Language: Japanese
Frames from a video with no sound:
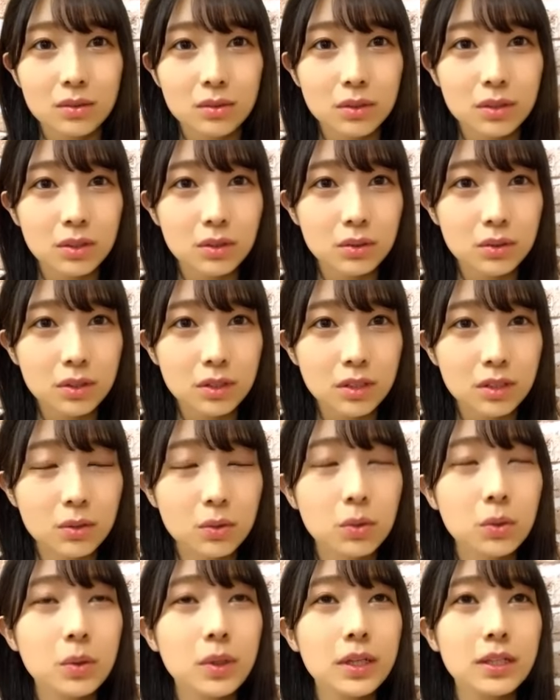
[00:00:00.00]
時々
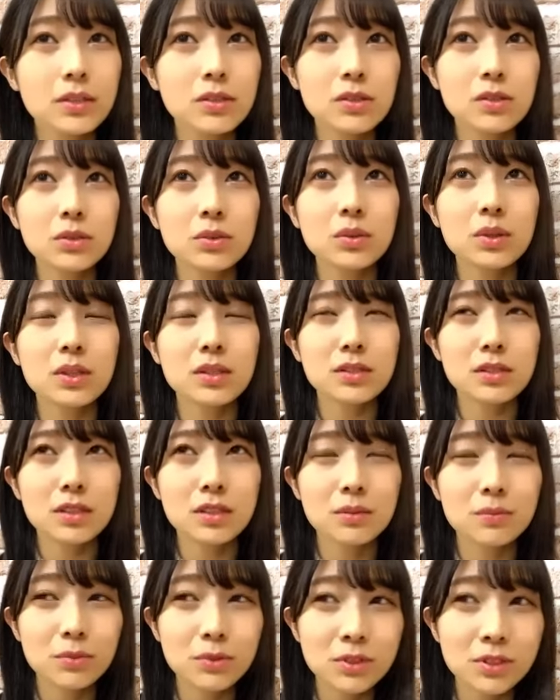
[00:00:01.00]
公演中とか
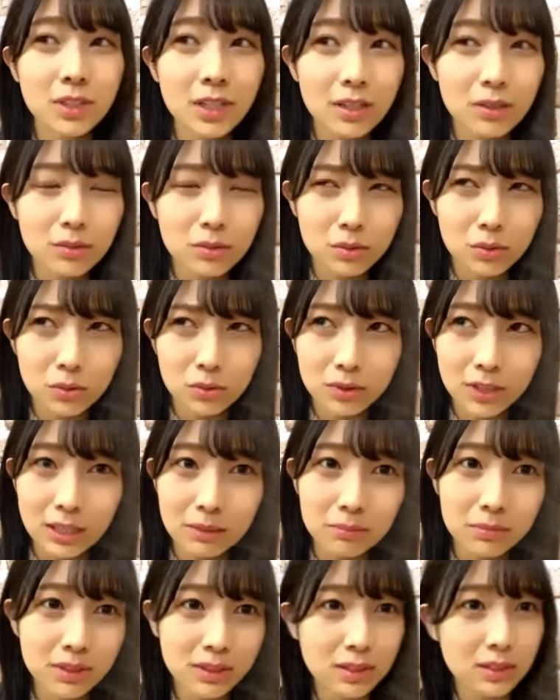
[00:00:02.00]
さ VR の方を
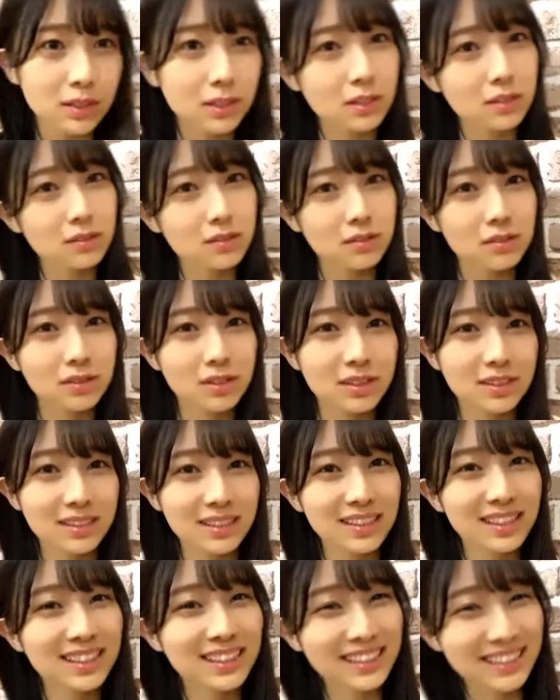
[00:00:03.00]
ガン見してたりするんです
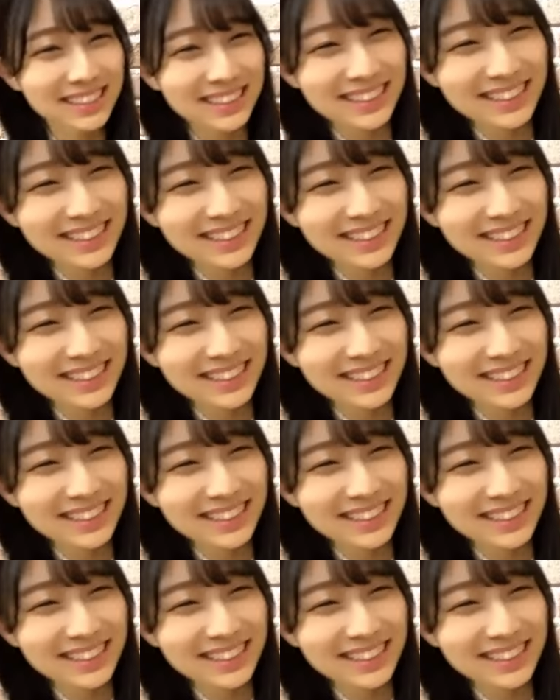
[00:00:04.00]
けど